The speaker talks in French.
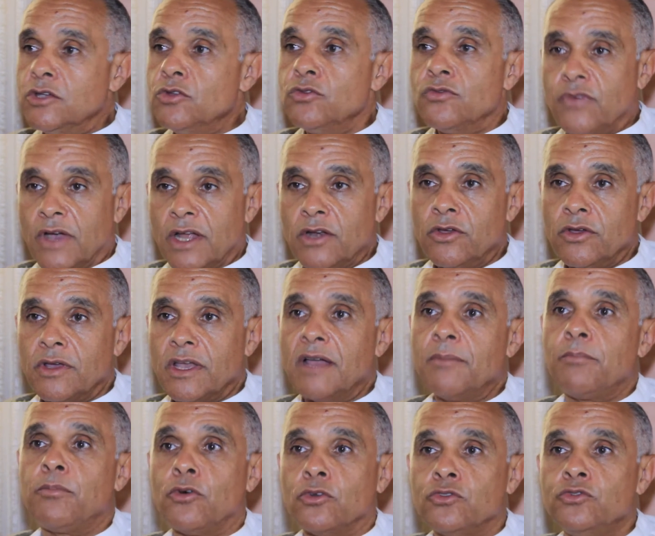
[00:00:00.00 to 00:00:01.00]
ait une valeur
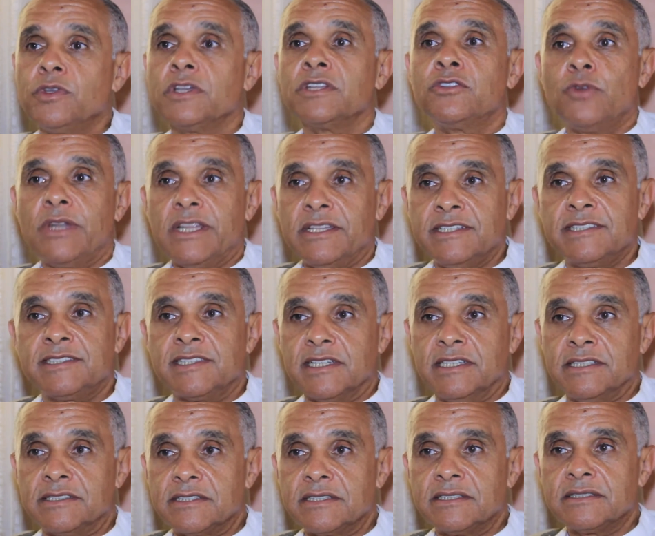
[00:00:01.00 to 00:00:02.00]
à produire des
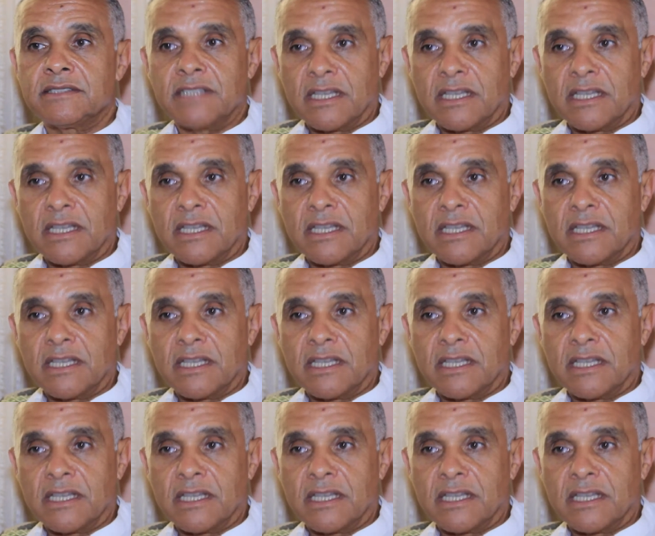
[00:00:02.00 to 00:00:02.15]
élites.